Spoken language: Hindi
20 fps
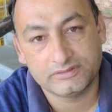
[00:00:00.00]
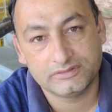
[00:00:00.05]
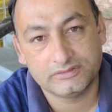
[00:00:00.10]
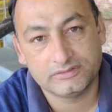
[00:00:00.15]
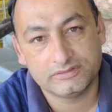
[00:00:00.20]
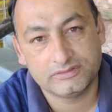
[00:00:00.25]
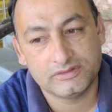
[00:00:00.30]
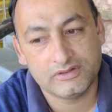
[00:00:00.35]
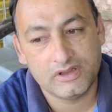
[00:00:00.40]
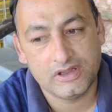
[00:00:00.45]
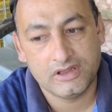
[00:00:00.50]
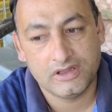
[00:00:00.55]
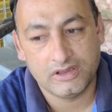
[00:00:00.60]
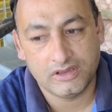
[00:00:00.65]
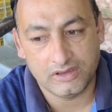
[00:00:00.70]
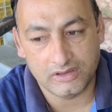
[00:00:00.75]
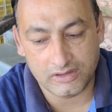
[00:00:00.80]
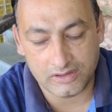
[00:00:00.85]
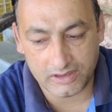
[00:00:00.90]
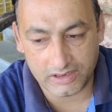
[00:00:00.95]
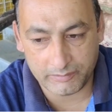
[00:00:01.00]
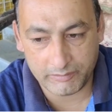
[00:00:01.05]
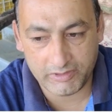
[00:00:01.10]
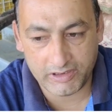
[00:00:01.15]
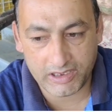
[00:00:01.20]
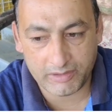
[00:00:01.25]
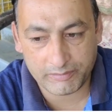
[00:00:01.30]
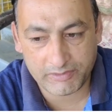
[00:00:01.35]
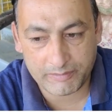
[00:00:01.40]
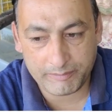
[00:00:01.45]
अरबी
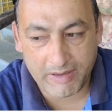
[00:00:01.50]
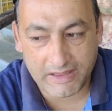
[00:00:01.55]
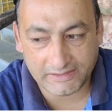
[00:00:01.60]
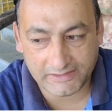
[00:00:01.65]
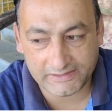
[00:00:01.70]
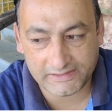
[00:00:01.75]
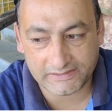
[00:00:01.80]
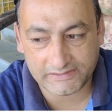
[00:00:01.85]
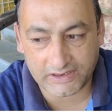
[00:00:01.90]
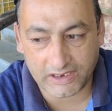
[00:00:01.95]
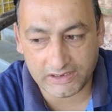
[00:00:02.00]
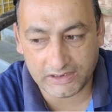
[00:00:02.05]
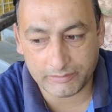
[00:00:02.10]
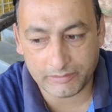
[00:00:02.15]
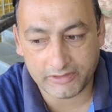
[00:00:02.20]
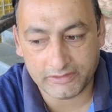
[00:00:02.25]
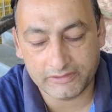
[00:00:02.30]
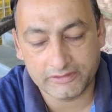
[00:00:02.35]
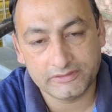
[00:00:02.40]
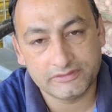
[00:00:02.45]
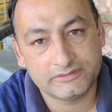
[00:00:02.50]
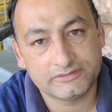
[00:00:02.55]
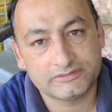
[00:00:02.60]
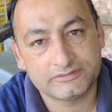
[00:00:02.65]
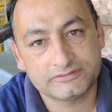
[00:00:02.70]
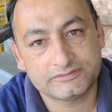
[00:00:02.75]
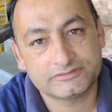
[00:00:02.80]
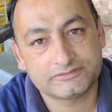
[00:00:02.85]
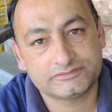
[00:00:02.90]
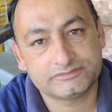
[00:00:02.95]
अरबी आपकी पैंतीस से चालीस रुपये की
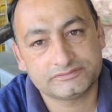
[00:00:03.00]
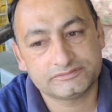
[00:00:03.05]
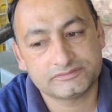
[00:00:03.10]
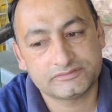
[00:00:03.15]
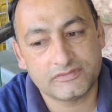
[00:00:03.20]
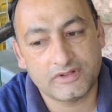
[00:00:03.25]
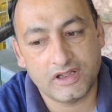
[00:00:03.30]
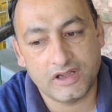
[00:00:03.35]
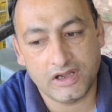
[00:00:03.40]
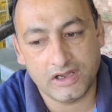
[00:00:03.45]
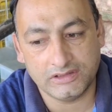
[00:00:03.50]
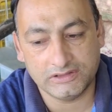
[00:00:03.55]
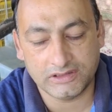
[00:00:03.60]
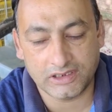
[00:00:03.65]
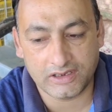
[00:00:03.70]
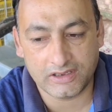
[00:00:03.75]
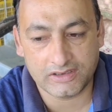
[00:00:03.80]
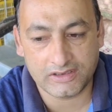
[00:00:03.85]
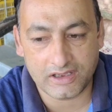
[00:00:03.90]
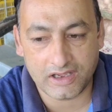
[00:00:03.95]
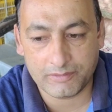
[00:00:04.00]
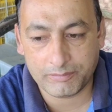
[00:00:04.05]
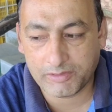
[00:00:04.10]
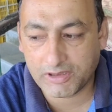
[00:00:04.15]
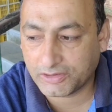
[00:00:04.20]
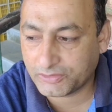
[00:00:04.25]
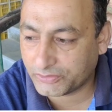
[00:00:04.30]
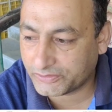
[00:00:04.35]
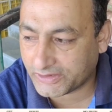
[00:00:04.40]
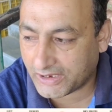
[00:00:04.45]
अदरक अदरक
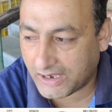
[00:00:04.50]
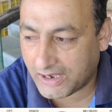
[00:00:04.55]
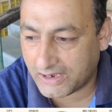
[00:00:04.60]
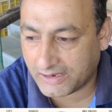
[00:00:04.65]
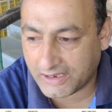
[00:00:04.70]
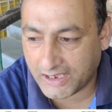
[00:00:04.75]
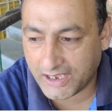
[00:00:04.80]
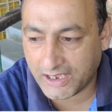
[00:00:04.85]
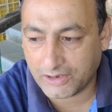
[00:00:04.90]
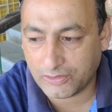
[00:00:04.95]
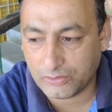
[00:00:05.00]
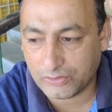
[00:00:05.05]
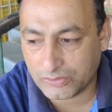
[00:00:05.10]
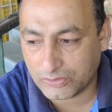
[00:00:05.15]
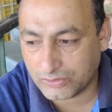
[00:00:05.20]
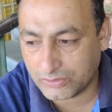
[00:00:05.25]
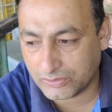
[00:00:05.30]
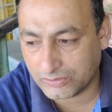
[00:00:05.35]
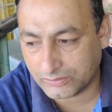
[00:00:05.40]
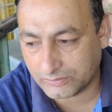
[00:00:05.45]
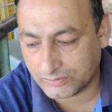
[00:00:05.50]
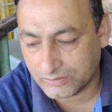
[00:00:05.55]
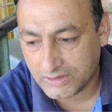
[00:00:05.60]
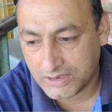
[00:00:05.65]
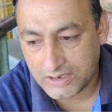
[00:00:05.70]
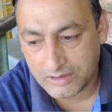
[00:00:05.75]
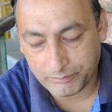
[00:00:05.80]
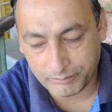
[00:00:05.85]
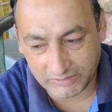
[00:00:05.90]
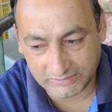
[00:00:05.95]
आपका जो यहाँ का है
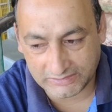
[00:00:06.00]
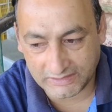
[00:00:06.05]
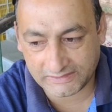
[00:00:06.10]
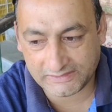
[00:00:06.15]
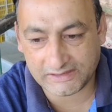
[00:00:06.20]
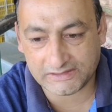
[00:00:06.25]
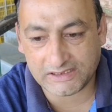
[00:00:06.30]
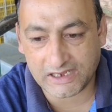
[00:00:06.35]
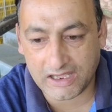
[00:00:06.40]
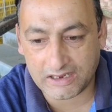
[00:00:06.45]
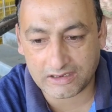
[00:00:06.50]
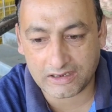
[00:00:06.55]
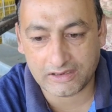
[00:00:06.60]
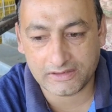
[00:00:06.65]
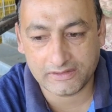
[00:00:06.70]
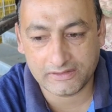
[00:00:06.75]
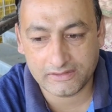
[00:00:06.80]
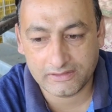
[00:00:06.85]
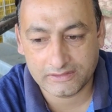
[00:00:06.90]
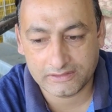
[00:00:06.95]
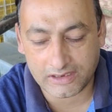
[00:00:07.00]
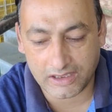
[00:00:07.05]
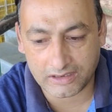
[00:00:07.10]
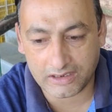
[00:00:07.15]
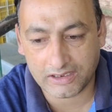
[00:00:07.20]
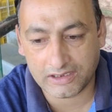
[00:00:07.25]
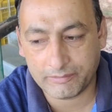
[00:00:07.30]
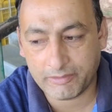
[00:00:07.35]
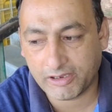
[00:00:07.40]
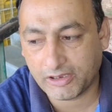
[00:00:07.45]
वो पंद्रह से अठारह से
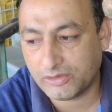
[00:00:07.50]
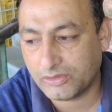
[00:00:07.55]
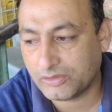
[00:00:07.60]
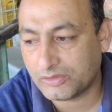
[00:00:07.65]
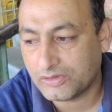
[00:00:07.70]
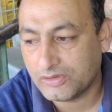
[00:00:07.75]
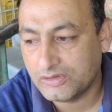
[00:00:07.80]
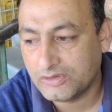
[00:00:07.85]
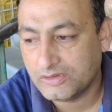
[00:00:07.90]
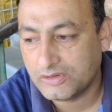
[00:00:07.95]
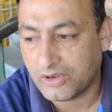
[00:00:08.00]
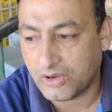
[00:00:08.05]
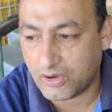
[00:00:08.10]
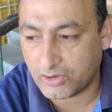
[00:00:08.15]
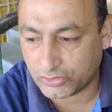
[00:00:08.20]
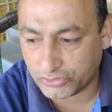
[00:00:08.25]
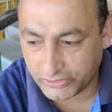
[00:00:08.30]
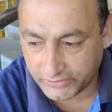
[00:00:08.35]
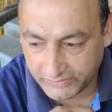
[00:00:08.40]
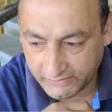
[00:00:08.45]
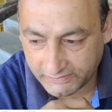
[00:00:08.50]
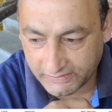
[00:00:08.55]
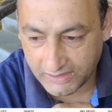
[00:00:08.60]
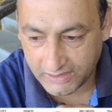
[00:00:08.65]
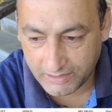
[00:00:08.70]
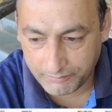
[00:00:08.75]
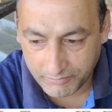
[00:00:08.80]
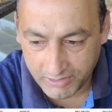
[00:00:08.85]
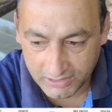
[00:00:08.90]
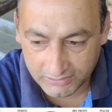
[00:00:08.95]
अठारह रुपये किलो और नीचे
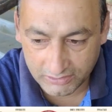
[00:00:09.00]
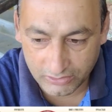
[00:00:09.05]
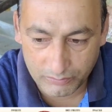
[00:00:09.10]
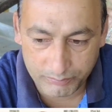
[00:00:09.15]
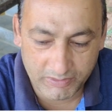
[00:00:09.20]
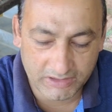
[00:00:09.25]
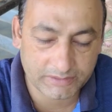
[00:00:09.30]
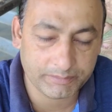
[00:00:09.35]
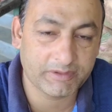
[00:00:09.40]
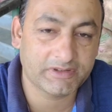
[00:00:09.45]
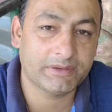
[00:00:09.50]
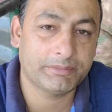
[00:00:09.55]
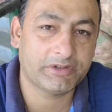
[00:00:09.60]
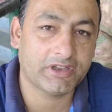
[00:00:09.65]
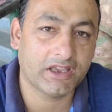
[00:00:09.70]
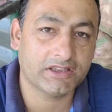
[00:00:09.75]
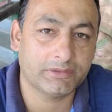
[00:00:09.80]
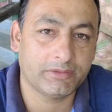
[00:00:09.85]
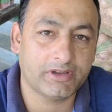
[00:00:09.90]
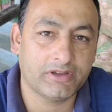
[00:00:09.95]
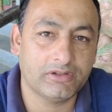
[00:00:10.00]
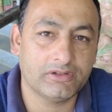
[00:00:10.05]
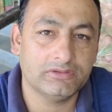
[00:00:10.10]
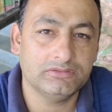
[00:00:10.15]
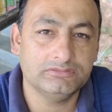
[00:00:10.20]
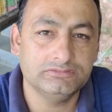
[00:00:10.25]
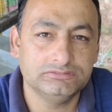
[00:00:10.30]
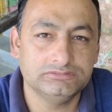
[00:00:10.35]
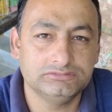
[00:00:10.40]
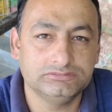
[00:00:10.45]
सर आपका को पचपन से पचास रुपये
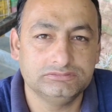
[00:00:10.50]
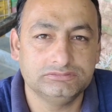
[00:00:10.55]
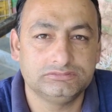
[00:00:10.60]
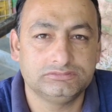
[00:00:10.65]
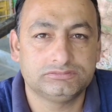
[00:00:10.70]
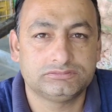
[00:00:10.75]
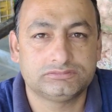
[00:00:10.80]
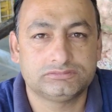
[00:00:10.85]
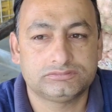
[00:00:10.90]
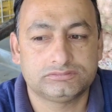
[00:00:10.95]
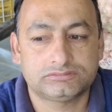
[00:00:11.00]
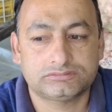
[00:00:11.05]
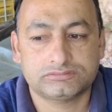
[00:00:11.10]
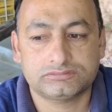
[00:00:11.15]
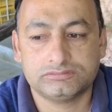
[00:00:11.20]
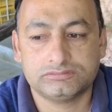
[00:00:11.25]
किलो नींबू